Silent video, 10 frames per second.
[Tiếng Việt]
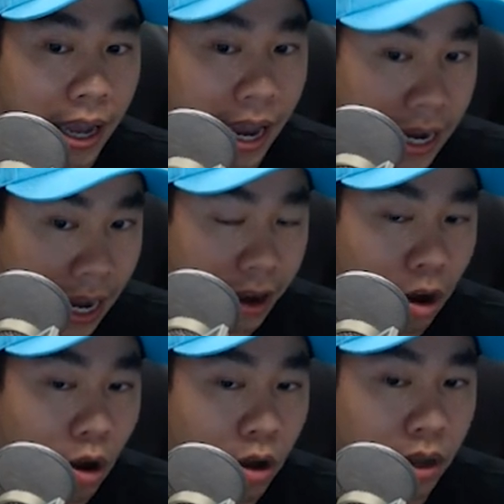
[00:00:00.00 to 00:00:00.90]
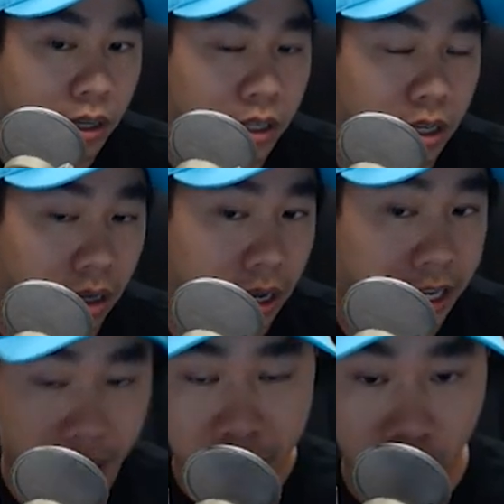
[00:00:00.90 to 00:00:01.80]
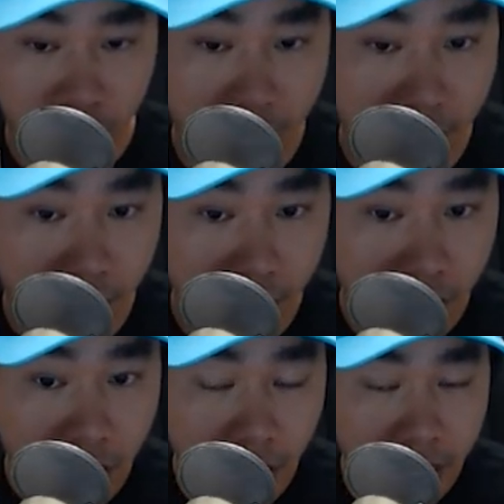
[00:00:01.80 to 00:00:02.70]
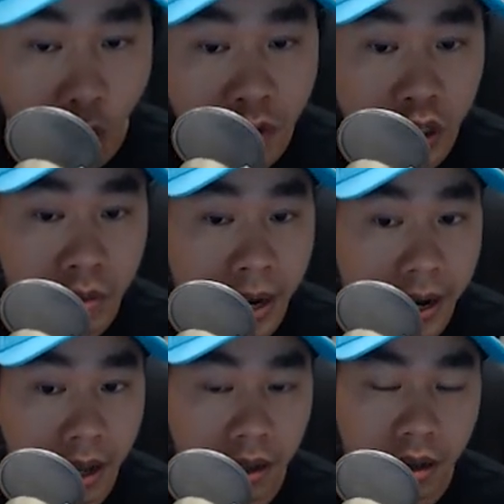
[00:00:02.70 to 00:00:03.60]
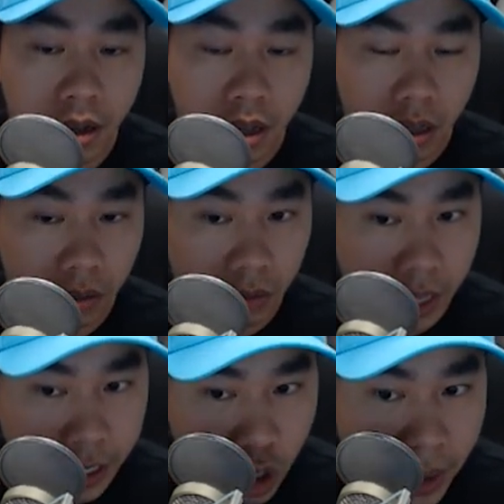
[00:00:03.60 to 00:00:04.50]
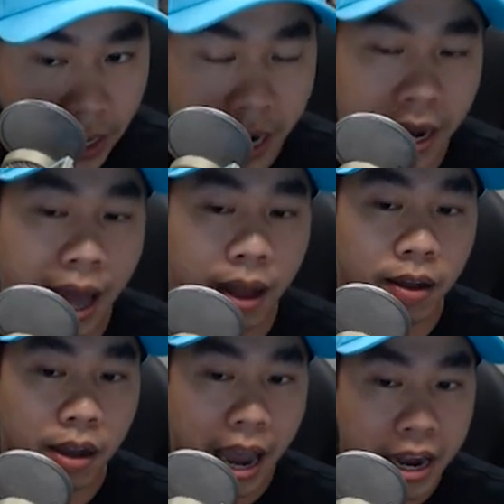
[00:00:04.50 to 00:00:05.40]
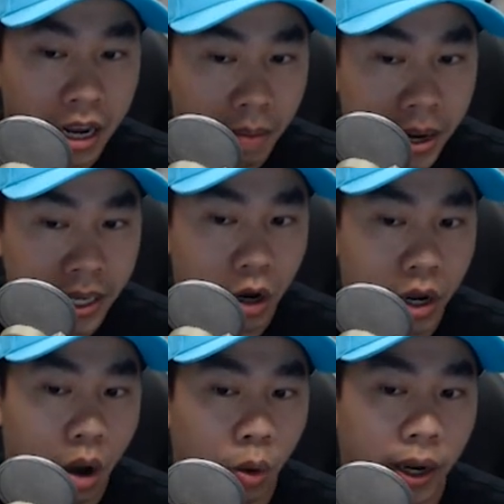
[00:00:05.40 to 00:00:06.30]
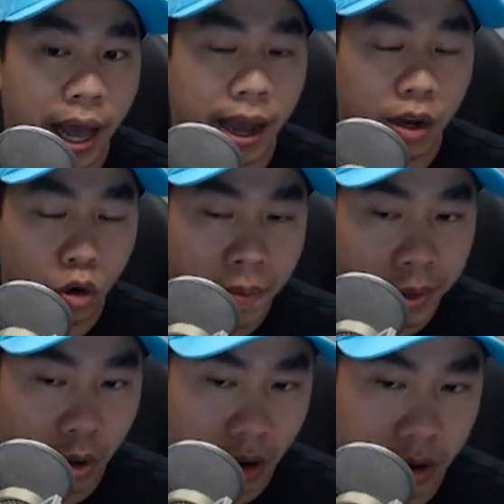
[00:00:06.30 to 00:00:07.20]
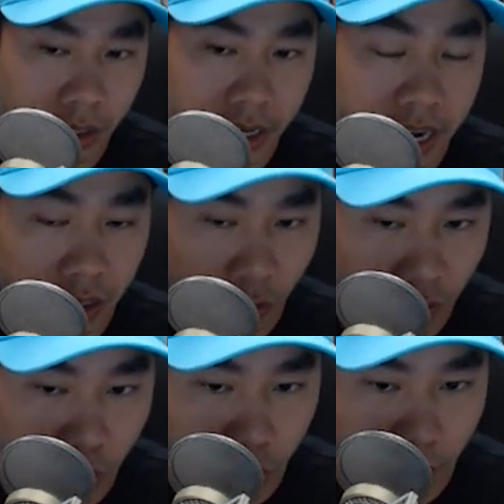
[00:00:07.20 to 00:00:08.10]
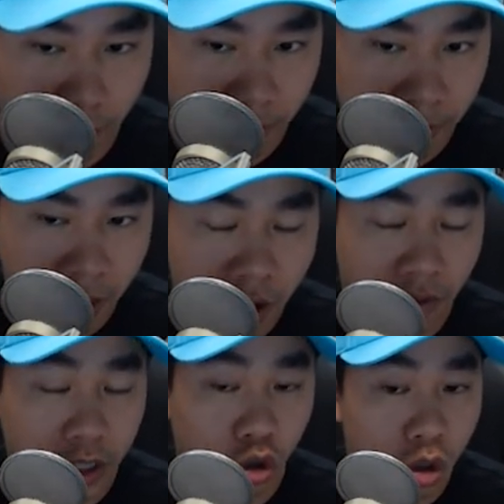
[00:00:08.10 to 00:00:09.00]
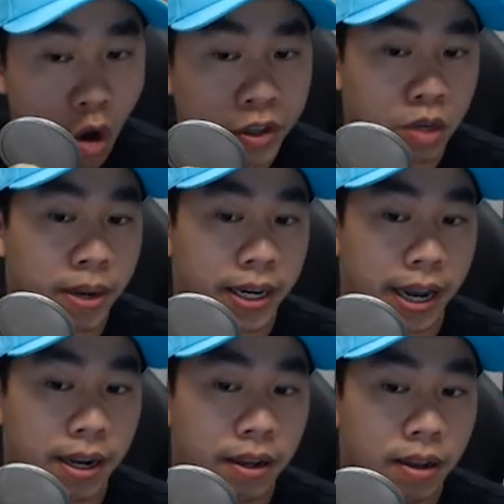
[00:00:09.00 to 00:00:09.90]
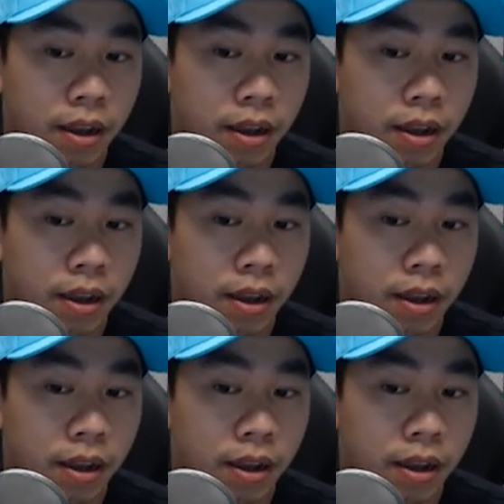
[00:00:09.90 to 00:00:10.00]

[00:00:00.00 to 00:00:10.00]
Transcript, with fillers: hay là nó is here to stay thì đối với Jimmy đó thì Jimmy nghĩ là anh Elon Musk anh nói câu là cryptocurrency is the future và đối với Jimmy nghĩ